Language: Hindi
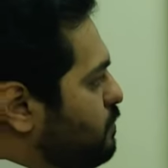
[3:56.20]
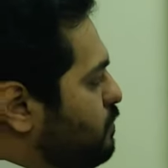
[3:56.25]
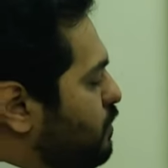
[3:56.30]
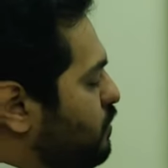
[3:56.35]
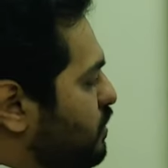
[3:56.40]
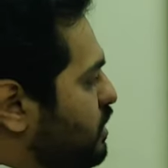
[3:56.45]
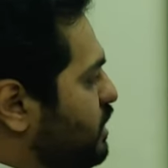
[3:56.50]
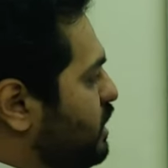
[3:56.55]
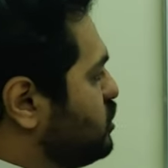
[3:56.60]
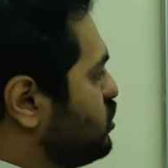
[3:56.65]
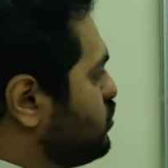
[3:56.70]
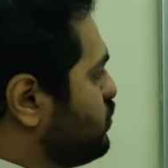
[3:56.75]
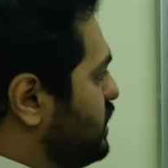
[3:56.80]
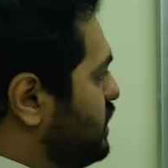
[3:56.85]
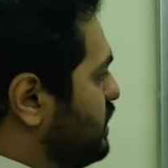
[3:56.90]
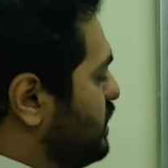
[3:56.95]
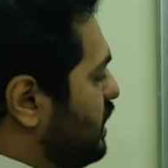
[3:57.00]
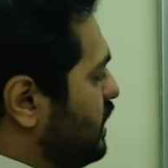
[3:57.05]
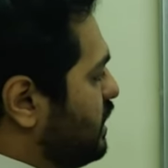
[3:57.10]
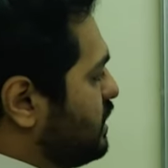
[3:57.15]
type of
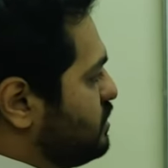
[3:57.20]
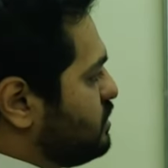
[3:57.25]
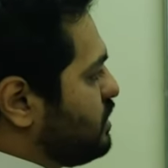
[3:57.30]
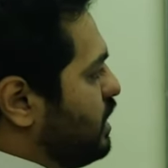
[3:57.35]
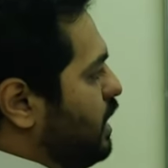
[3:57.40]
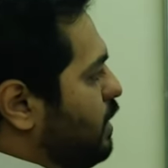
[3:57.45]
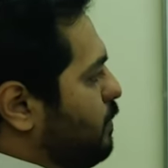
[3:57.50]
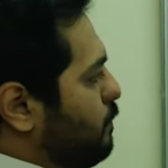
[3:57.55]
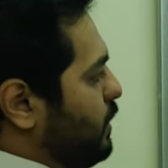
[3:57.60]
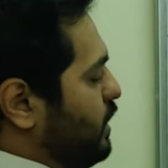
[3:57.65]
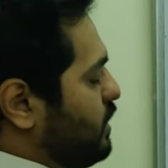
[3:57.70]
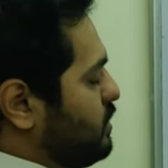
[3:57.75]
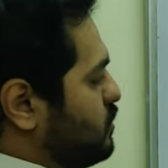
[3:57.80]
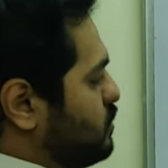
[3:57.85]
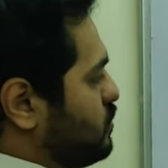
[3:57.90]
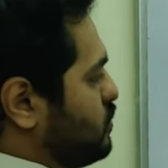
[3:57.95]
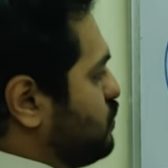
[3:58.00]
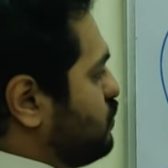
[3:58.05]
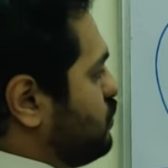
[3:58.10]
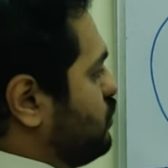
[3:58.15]
arrangement जहाँ पे
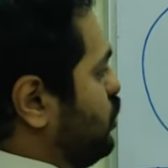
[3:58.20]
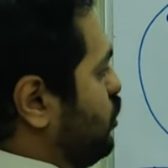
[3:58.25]
this is